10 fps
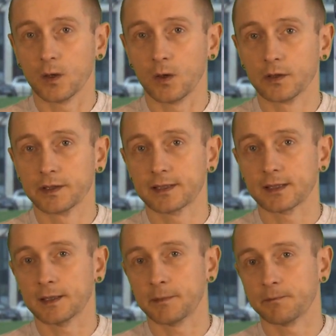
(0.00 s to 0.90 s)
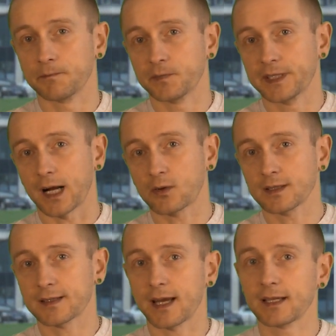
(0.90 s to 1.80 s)
Und ähm, die
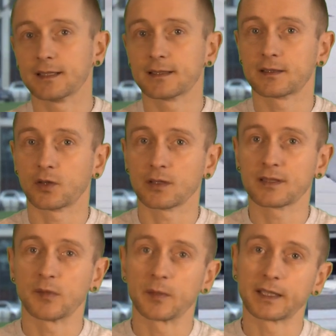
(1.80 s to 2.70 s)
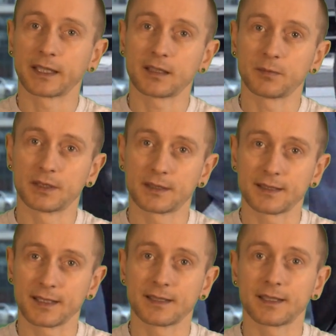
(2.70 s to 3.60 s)
Akkuanzeige ist trotzdem im Gerät mit
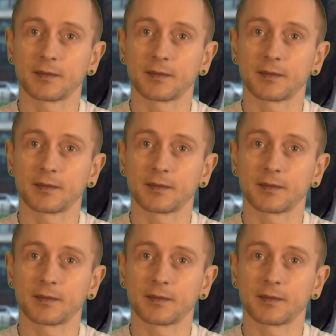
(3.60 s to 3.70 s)
10